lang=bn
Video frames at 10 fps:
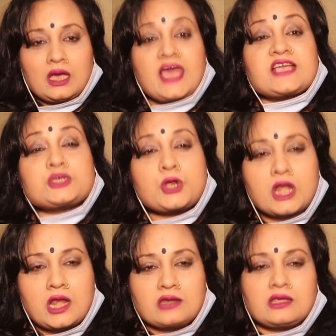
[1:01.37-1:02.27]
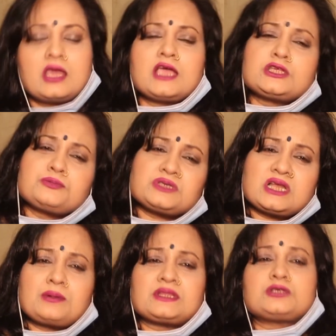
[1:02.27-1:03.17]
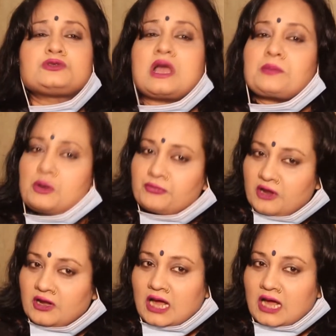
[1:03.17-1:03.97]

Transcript: অ্যাকশন লেডি এইসব সিনেমাতে যদি আমি অভিনয়